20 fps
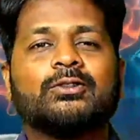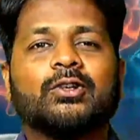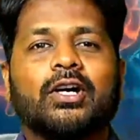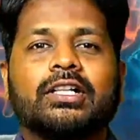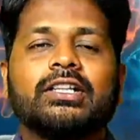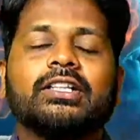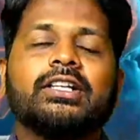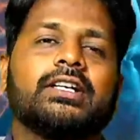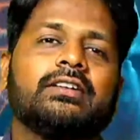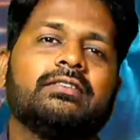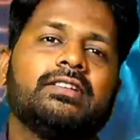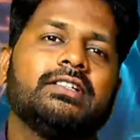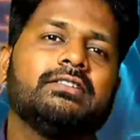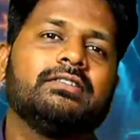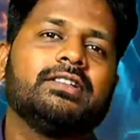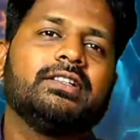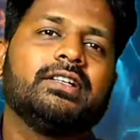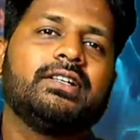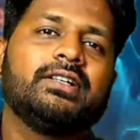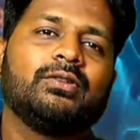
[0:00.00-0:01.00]
ஸோ அந்த
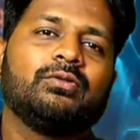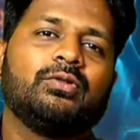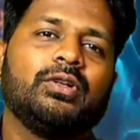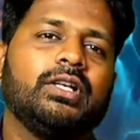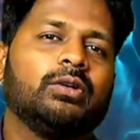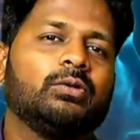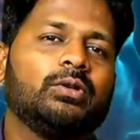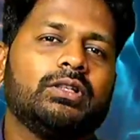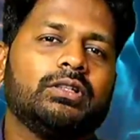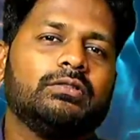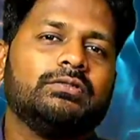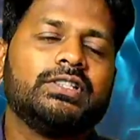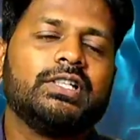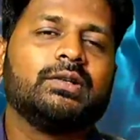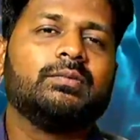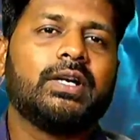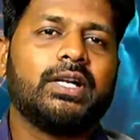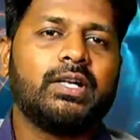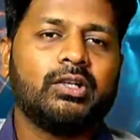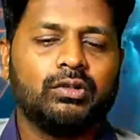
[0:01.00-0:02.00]
அளவுக்கு வந்து இருக்கக்கூடிய ஒரு
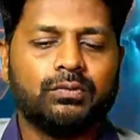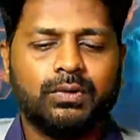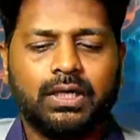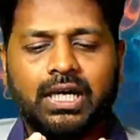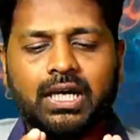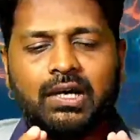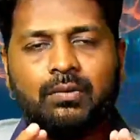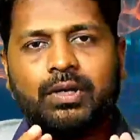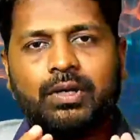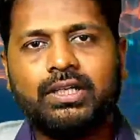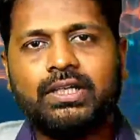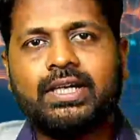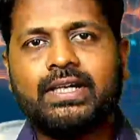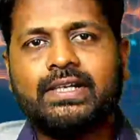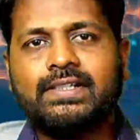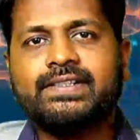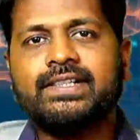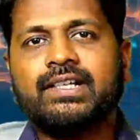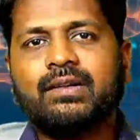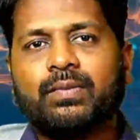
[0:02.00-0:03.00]
விஷயமா இருக்கும் பட்
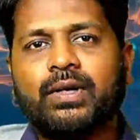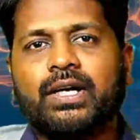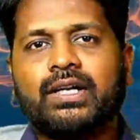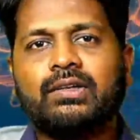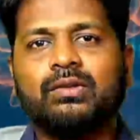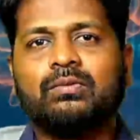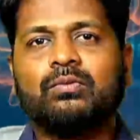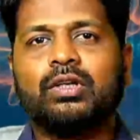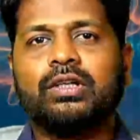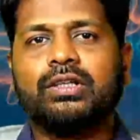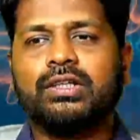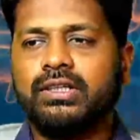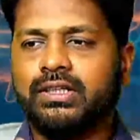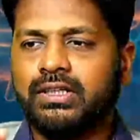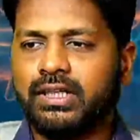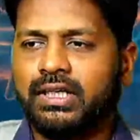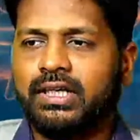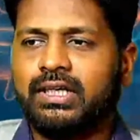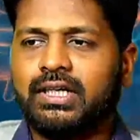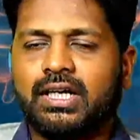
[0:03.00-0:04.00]
கடைசியில் பார்க்கும் பொழுது
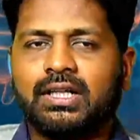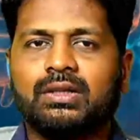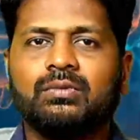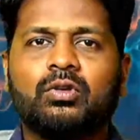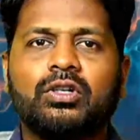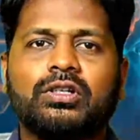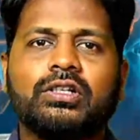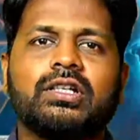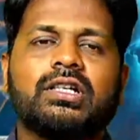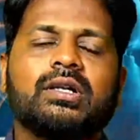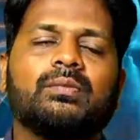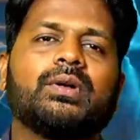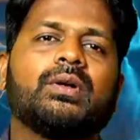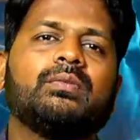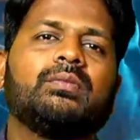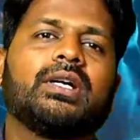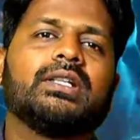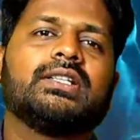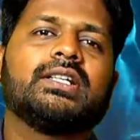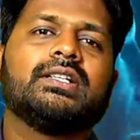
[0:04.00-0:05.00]
இதெல்லாம் நடந்து
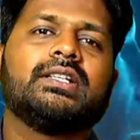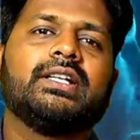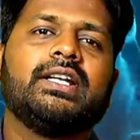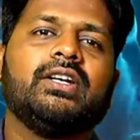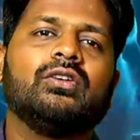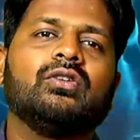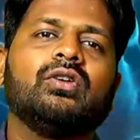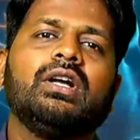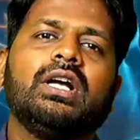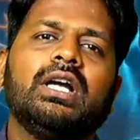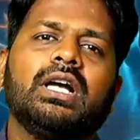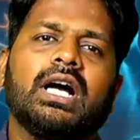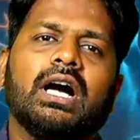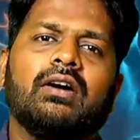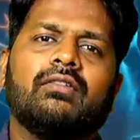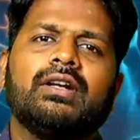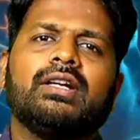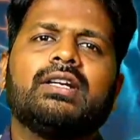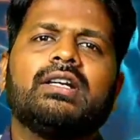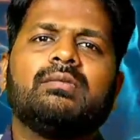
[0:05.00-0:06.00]
முடிஞ்சதுக்கப்புறம் பார்த்தா தெரியும்
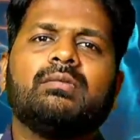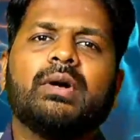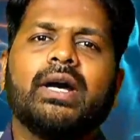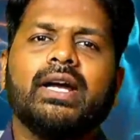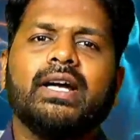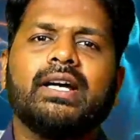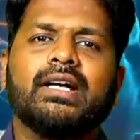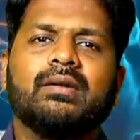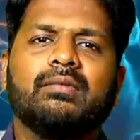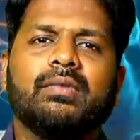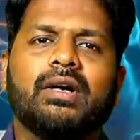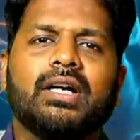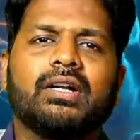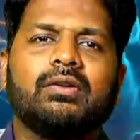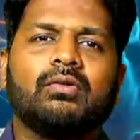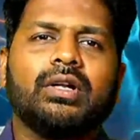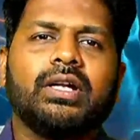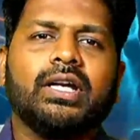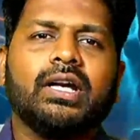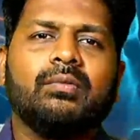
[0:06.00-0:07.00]
அவர்கள்
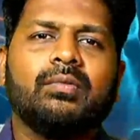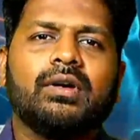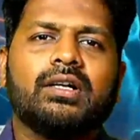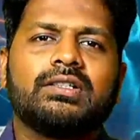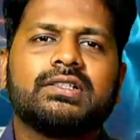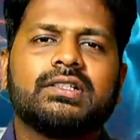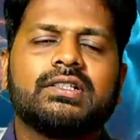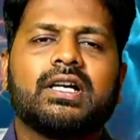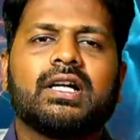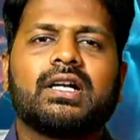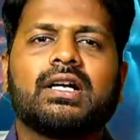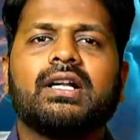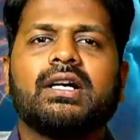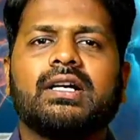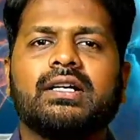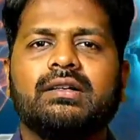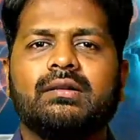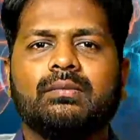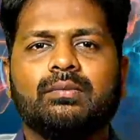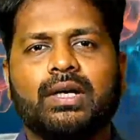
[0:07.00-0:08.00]
பயங்கரமான ஒரு
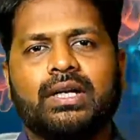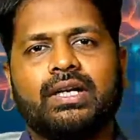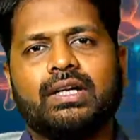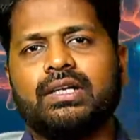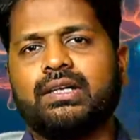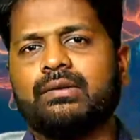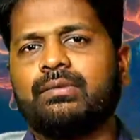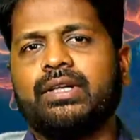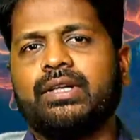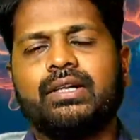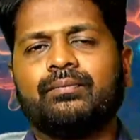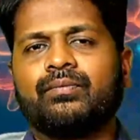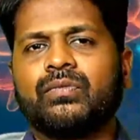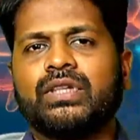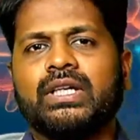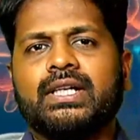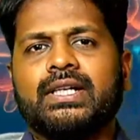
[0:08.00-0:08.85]
ஏமாற்றுக்காரர்களாக இருப்பார்கள் அப்படின்னு